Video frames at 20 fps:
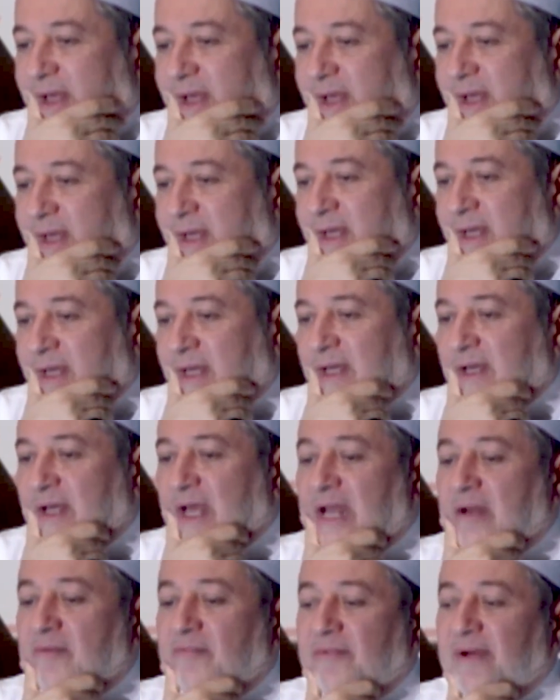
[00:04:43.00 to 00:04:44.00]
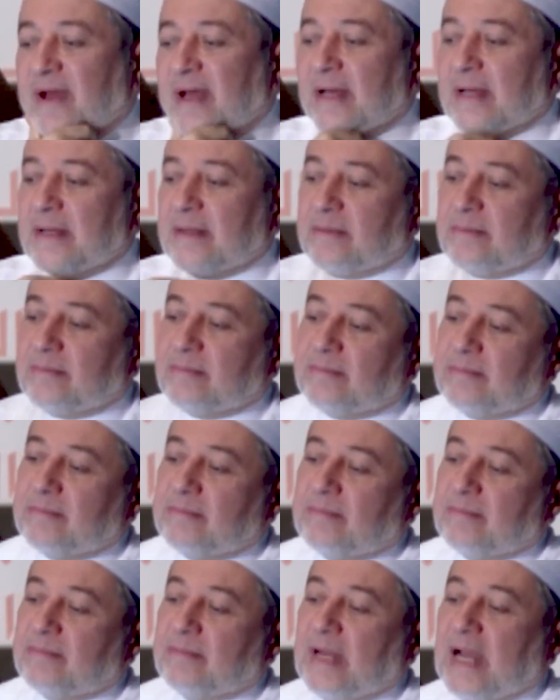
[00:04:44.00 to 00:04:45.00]
آه الفاء
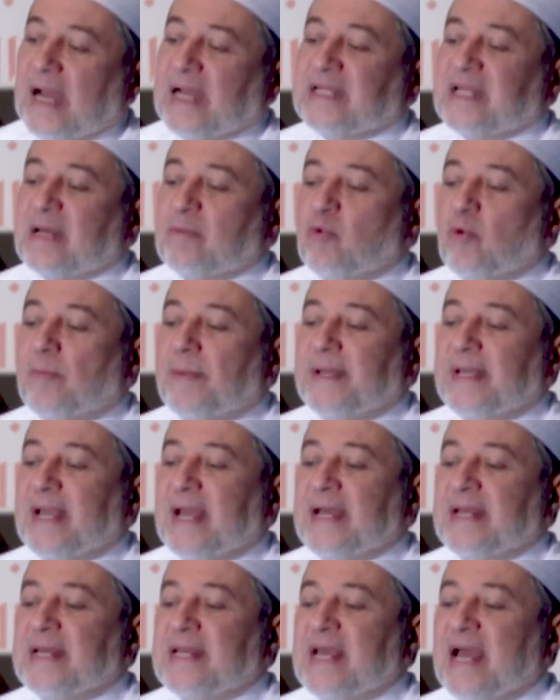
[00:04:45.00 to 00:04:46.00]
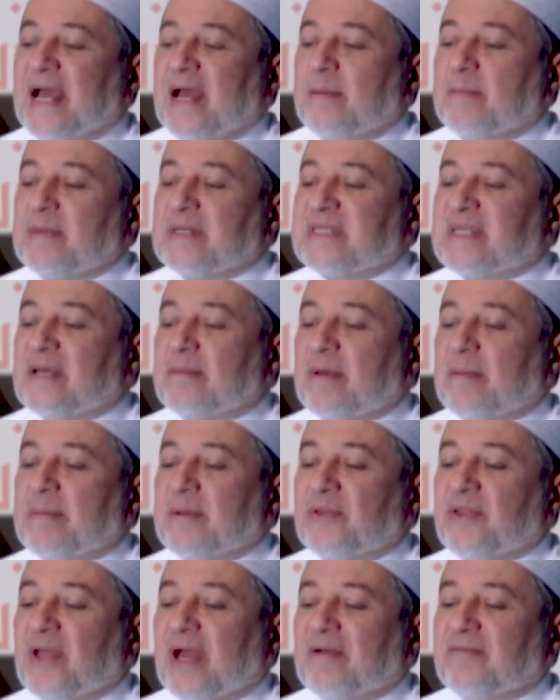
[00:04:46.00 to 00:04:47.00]
عدم بيانها
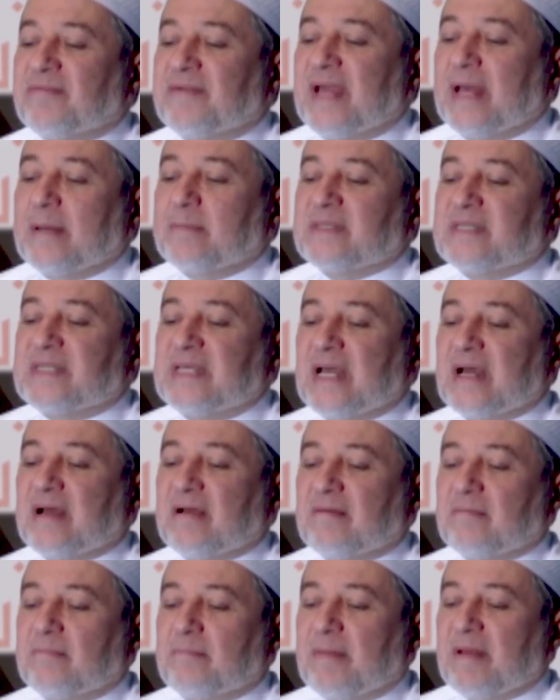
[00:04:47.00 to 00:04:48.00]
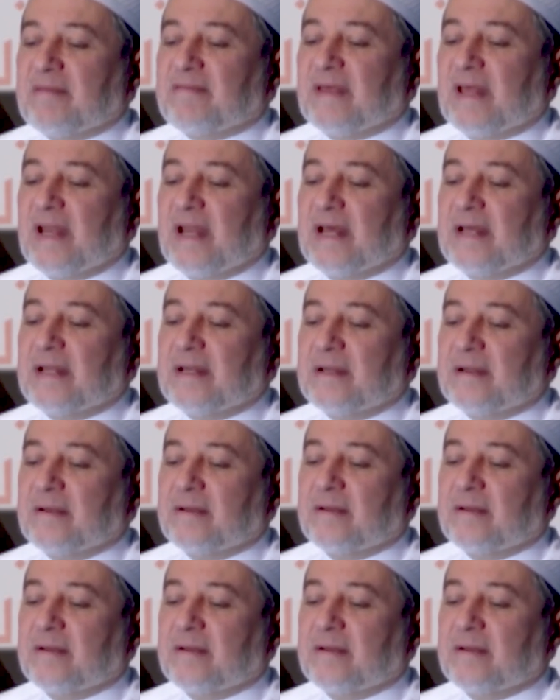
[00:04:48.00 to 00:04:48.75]
بسبب ضعف همسها مثلا